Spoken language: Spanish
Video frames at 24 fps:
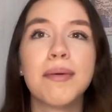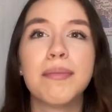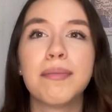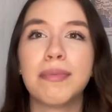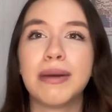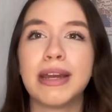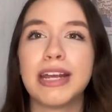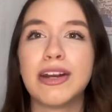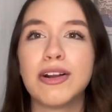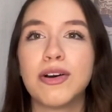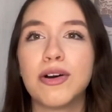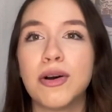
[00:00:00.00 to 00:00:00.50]

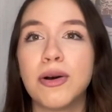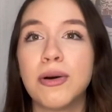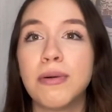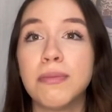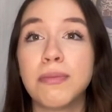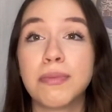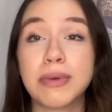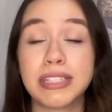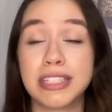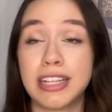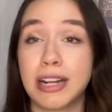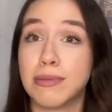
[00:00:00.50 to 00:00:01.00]
pero
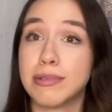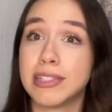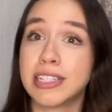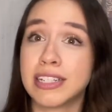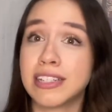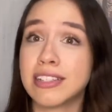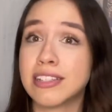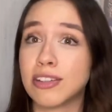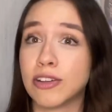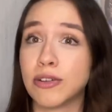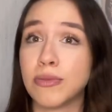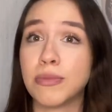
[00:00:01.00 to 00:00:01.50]
pues teníamos
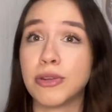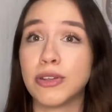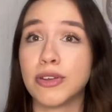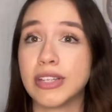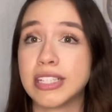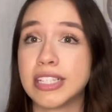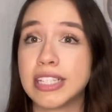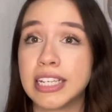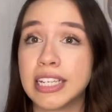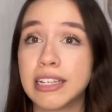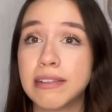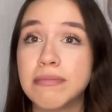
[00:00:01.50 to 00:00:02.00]
ganas de hacer un video
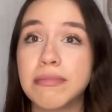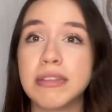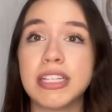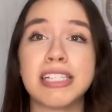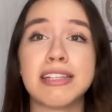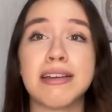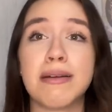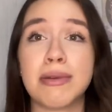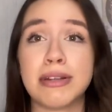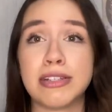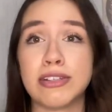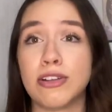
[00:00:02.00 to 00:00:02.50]
así y se
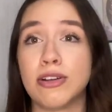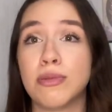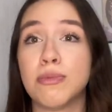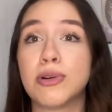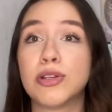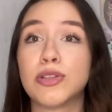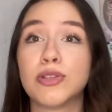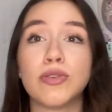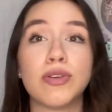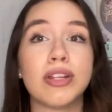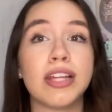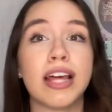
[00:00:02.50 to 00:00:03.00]
me presentó la
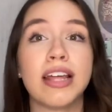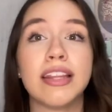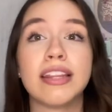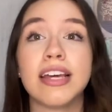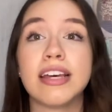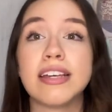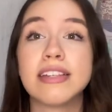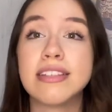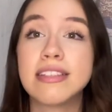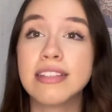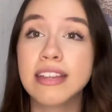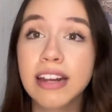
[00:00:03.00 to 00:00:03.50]
oportunidad de
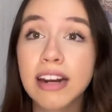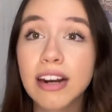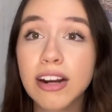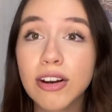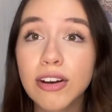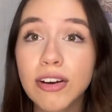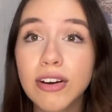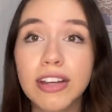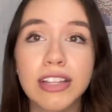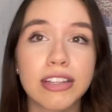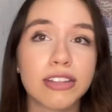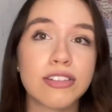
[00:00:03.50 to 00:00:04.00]

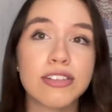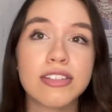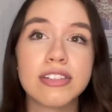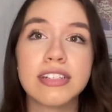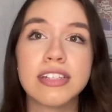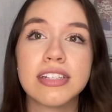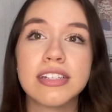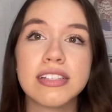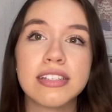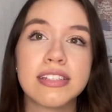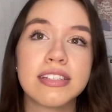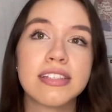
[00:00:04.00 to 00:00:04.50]
hacerlo,
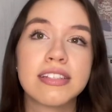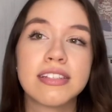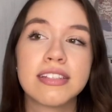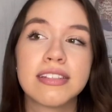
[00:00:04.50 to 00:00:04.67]
entonces